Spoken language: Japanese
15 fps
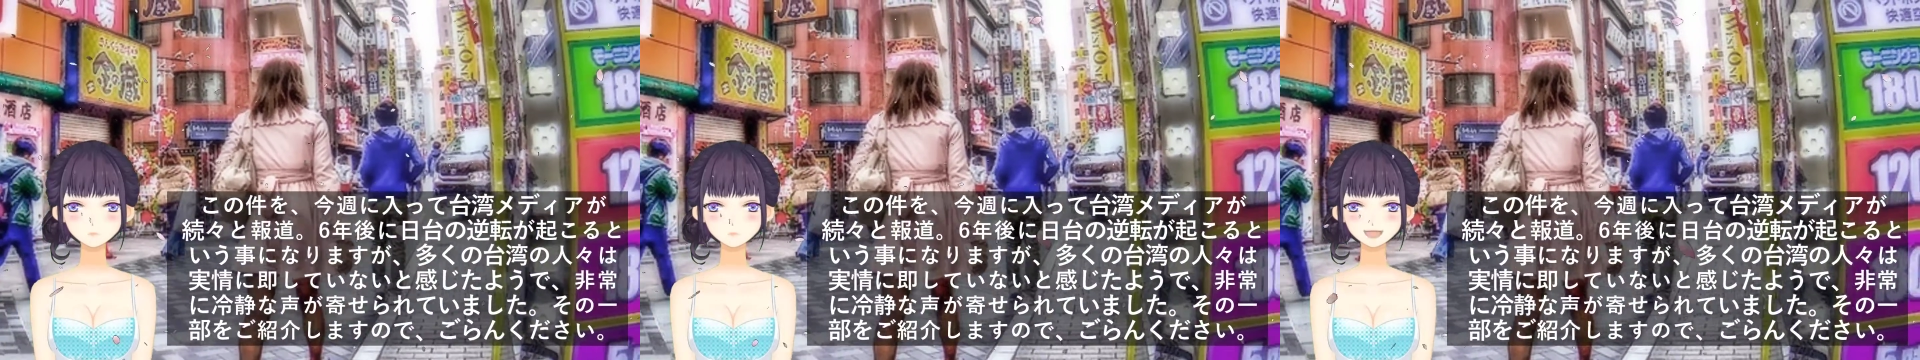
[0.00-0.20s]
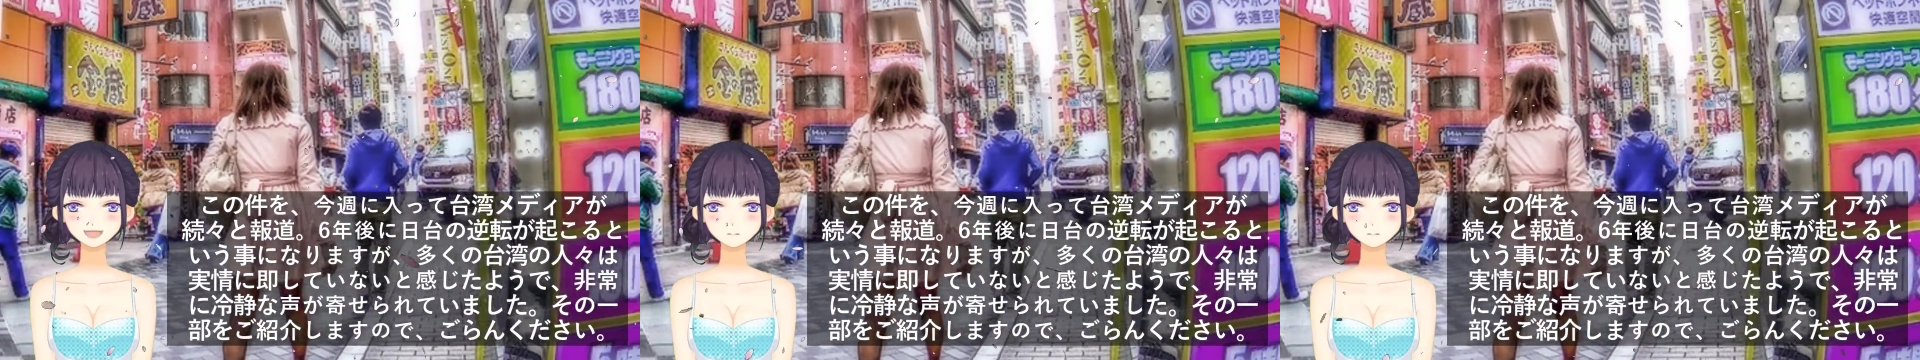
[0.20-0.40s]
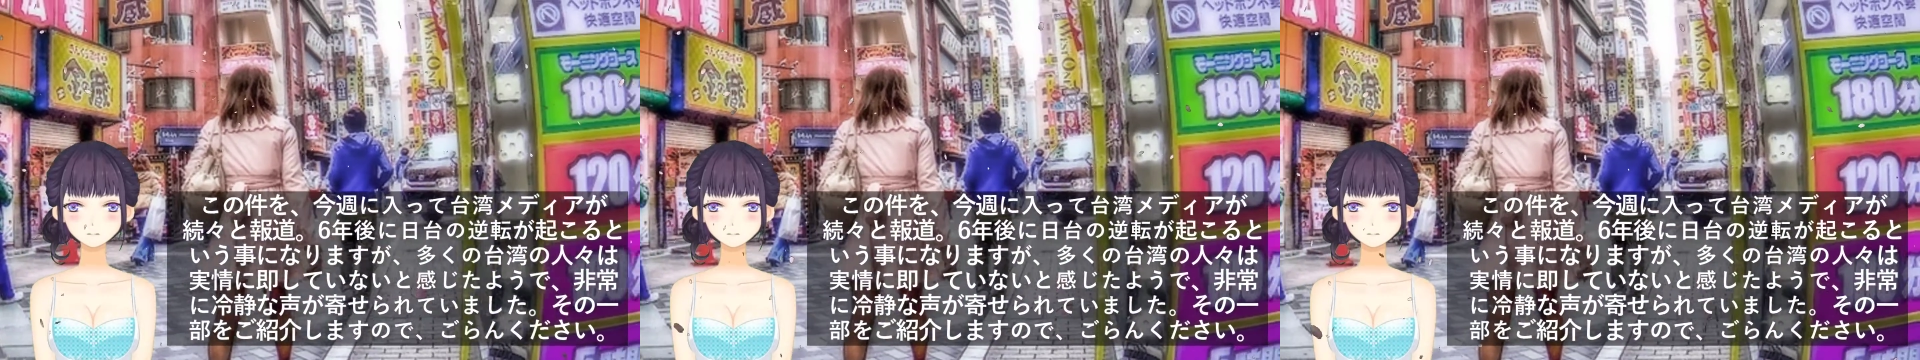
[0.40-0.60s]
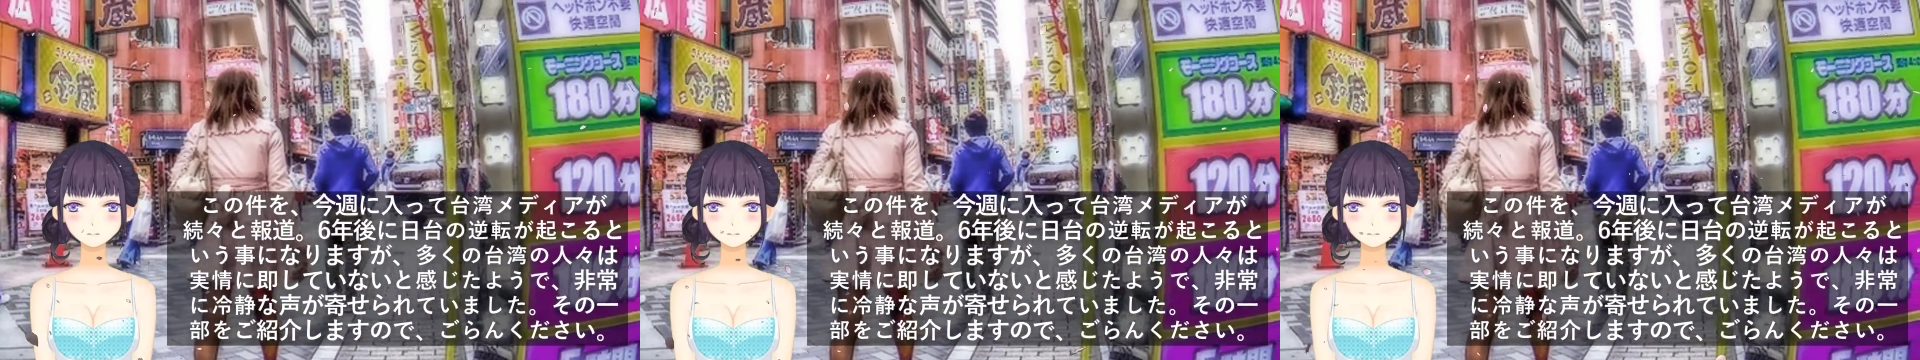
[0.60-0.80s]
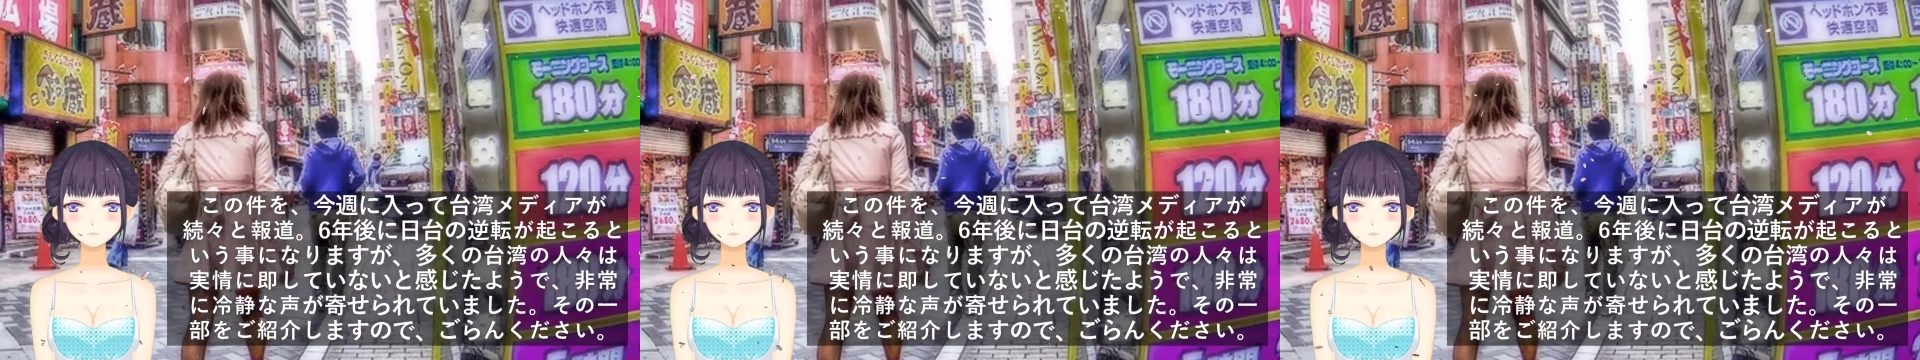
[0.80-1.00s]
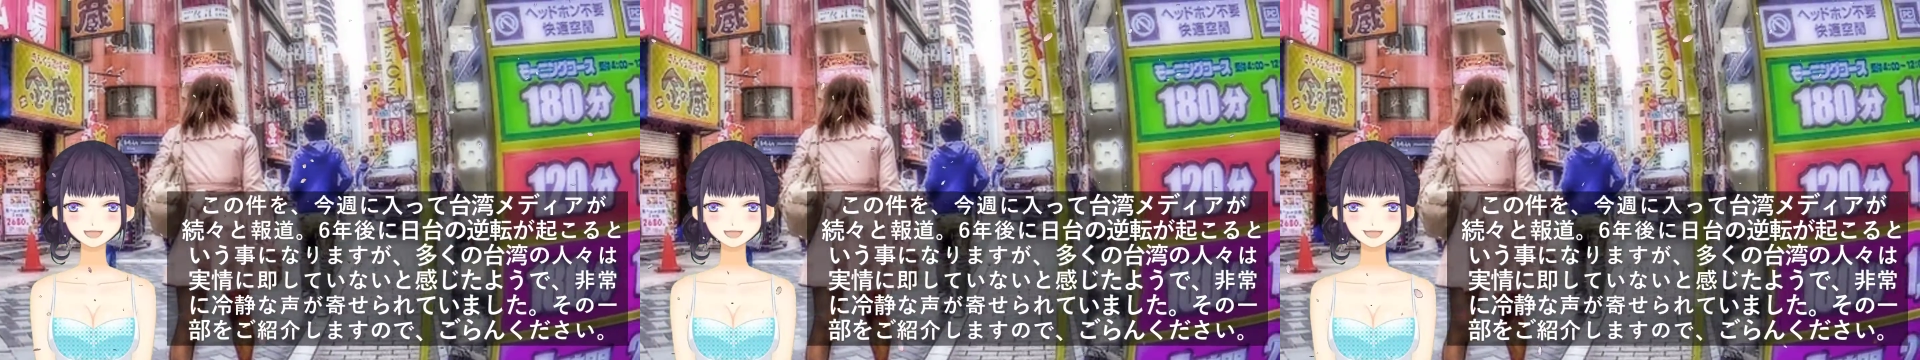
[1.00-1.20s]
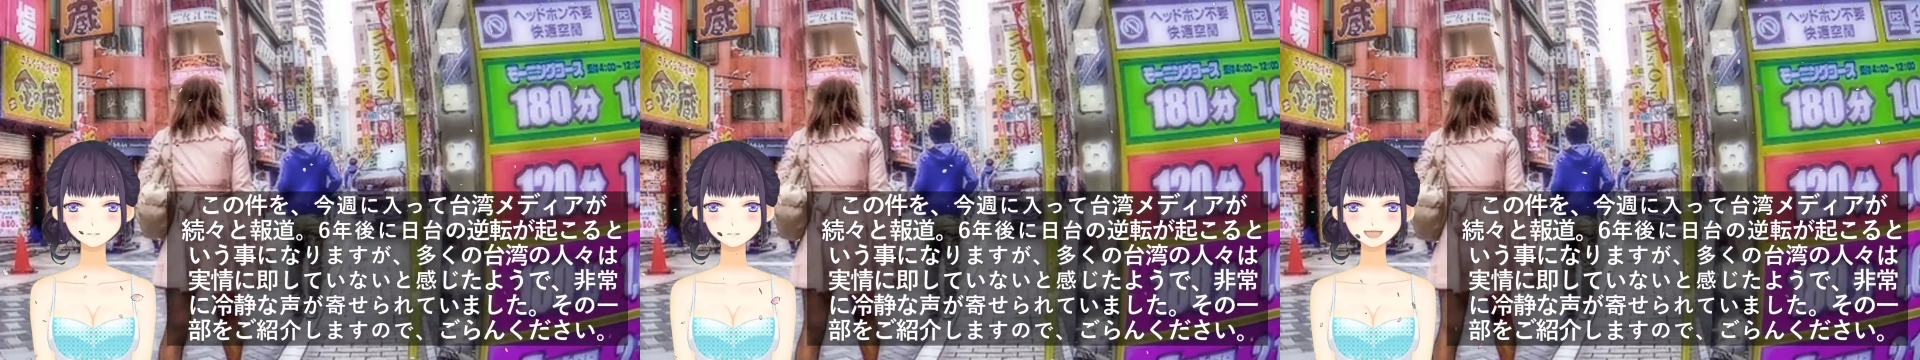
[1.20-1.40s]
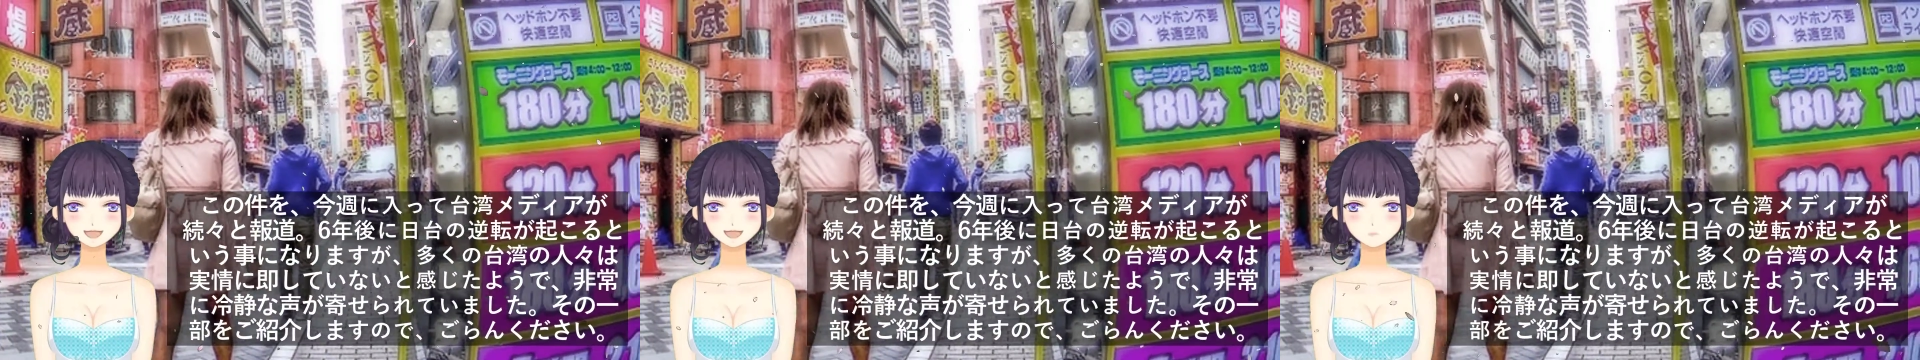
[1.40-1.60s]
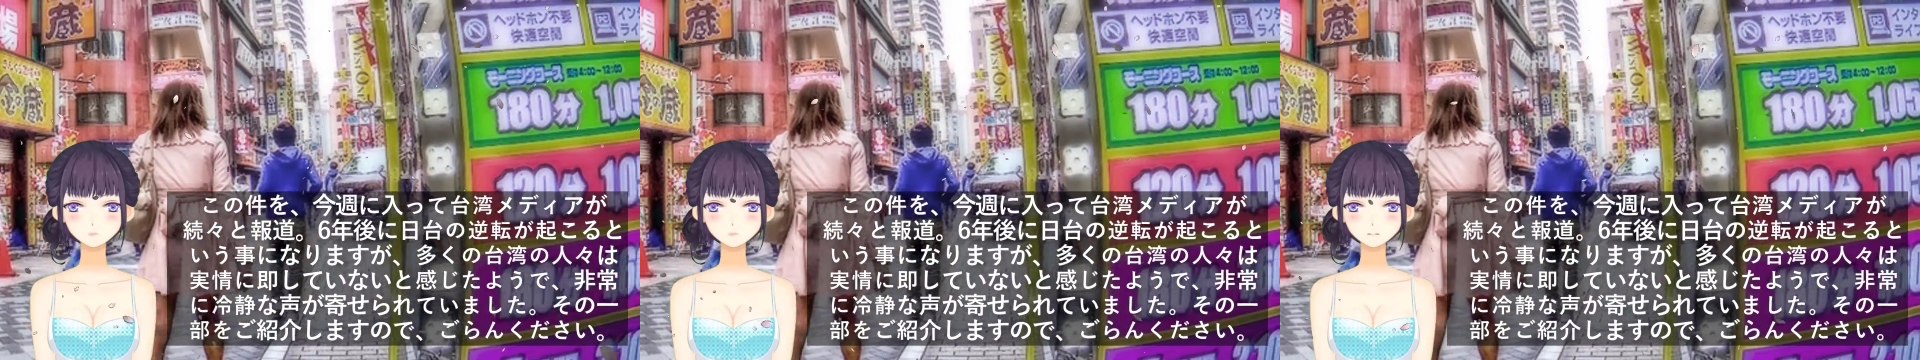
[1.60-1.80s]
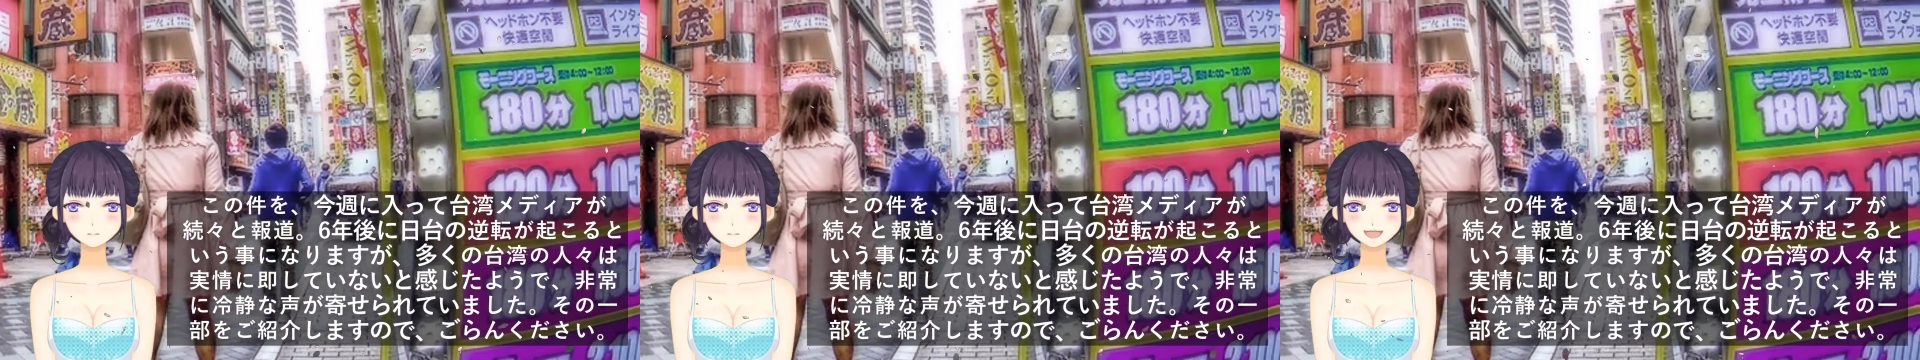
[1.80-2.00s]
給料は日本より低いのに、
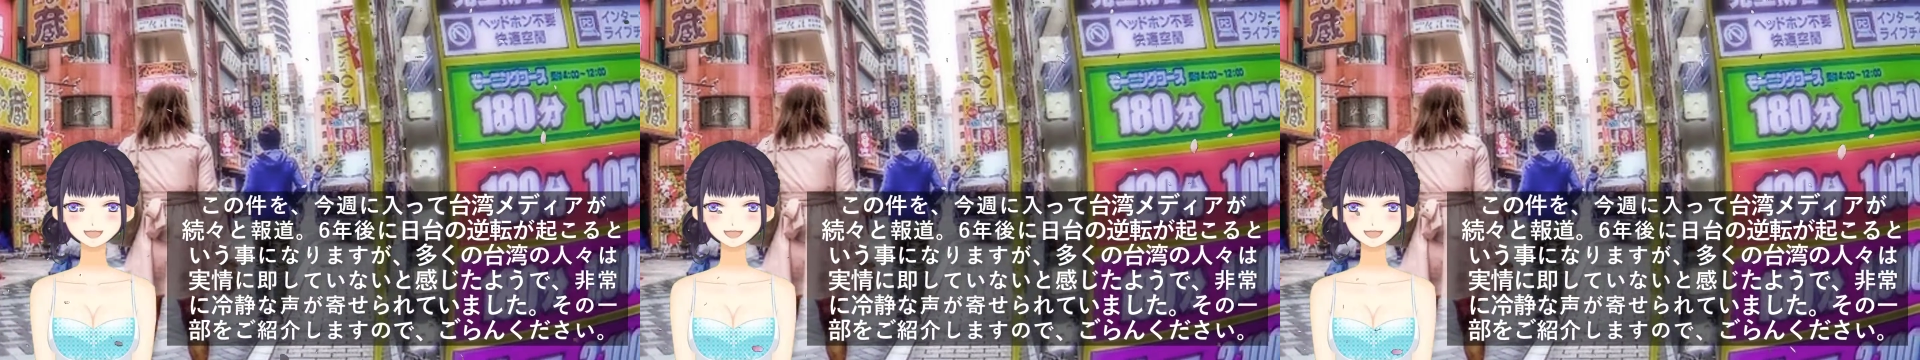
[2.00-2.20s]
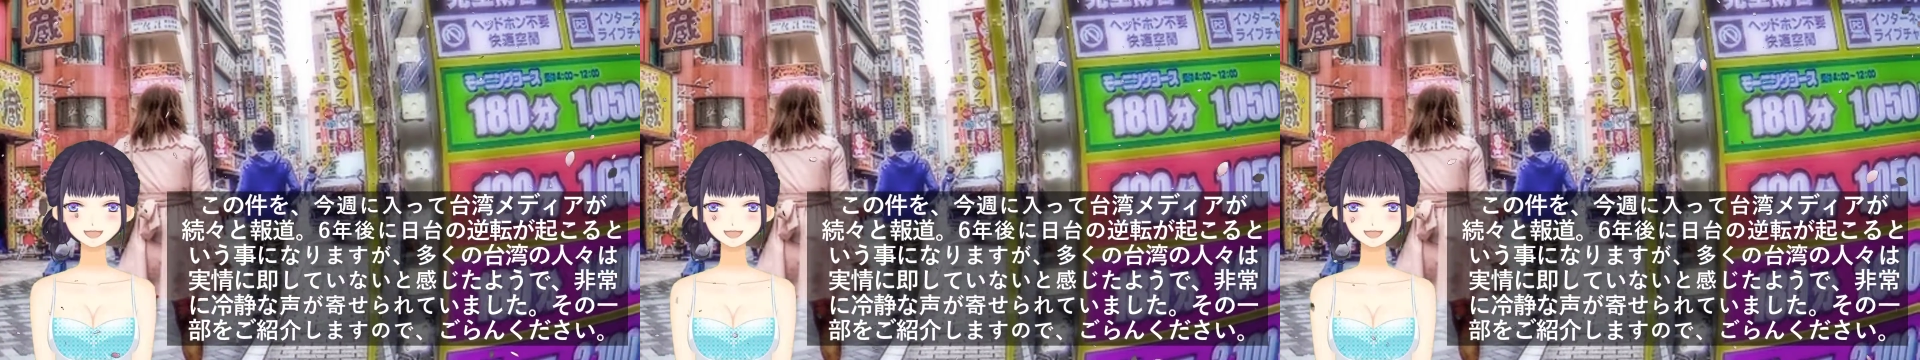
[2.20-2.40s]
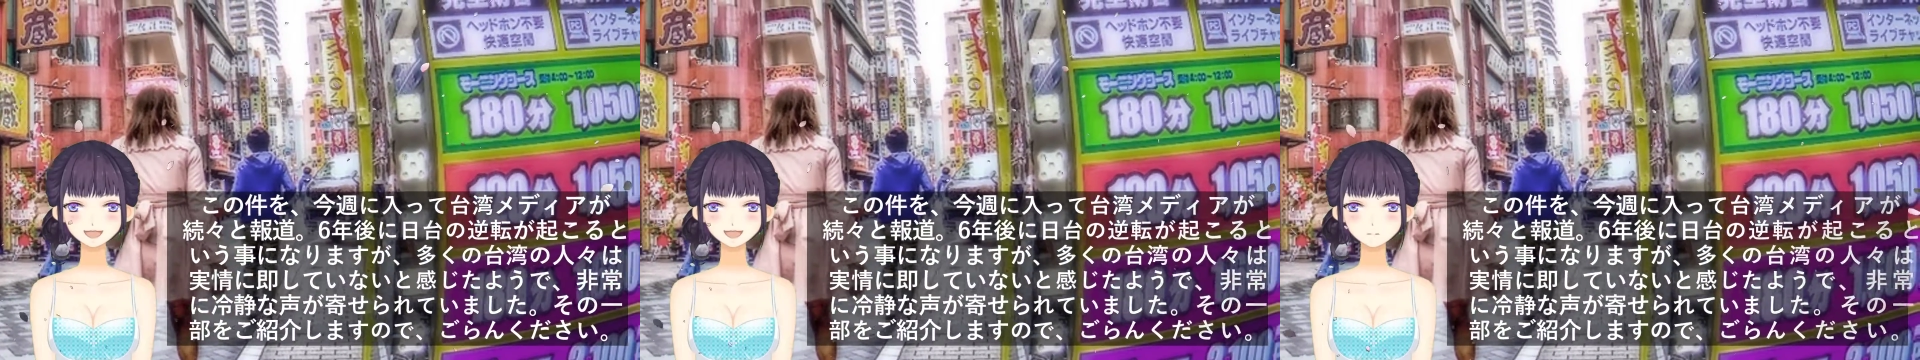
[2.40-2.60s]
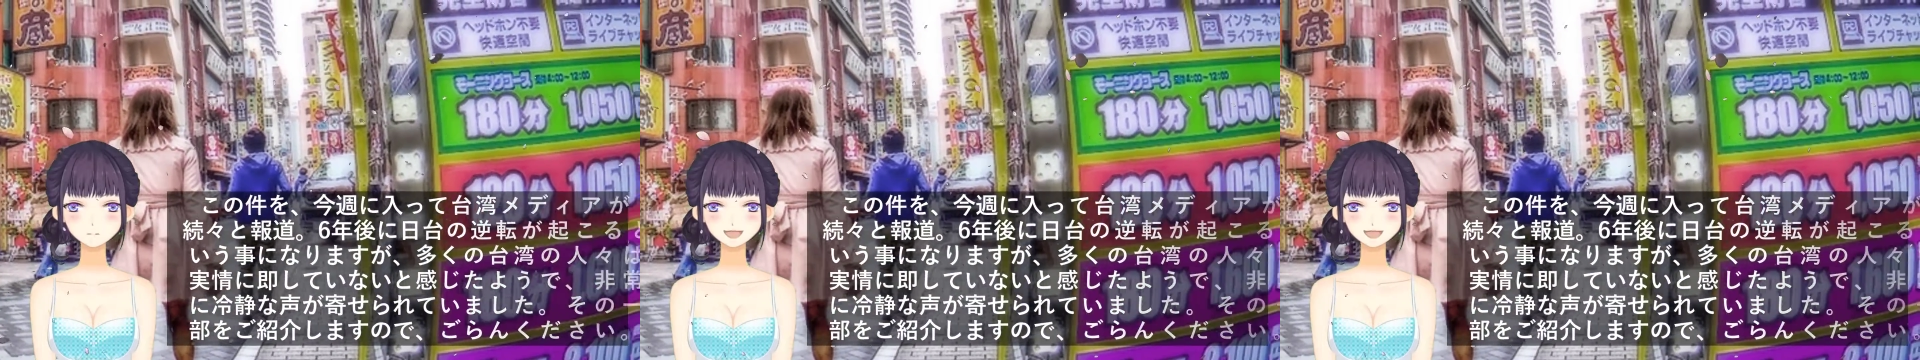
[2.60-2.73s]
喜んでられ